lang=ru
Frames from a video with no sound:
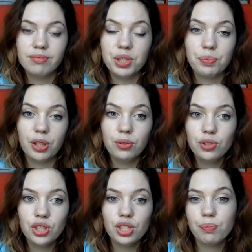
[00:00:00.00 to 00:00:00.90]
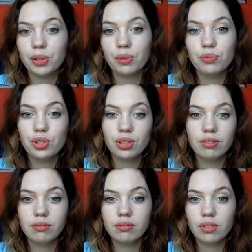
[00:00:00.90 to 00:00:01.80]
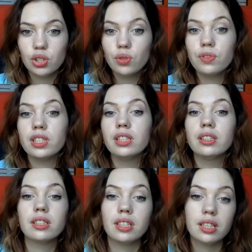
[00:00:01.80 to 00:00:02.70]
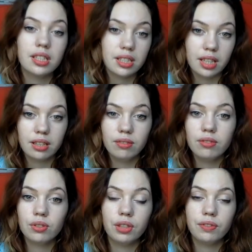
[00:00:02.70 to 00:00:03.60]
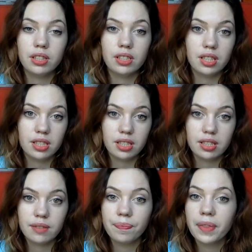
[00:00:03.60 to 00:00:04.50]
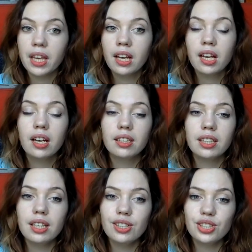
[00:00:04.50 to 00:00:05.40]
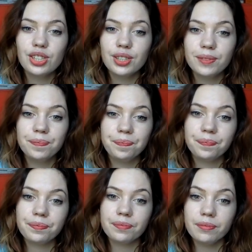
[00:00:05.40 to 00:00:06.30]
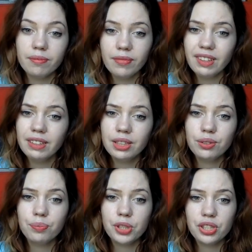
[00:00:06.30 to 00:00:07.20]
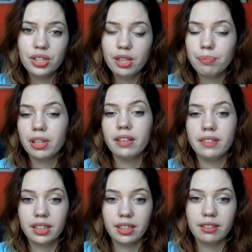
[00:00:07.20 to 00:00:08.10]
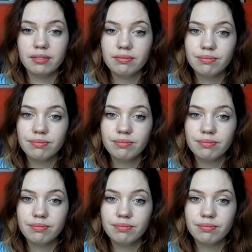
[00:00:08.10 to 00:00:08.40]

не получится, потому что, ну, а что вы сделаете за один день? Ну, никуда вы не съездите. Также дадите вот по четыре половинки.